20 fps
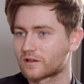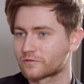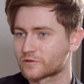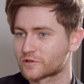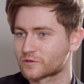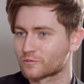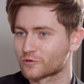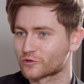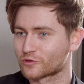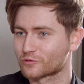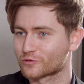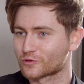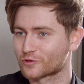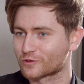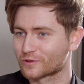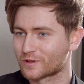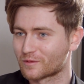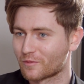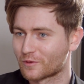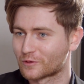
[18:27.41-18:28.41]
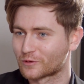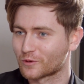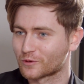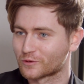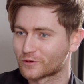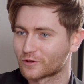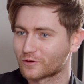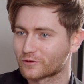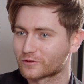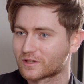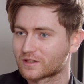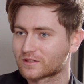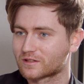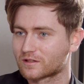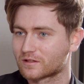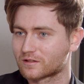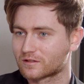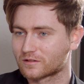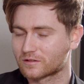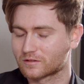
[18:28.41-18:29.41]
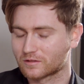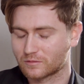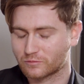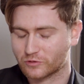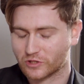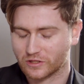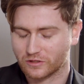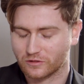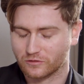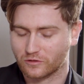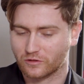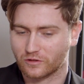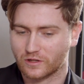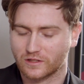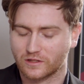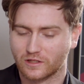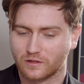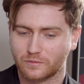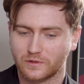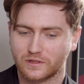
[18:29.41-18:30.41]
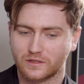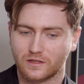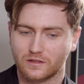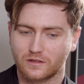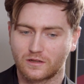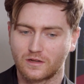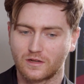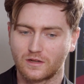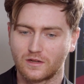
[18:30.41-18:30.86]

więc może już na moment od nich odejdę i przejdę do kolejnych pytań.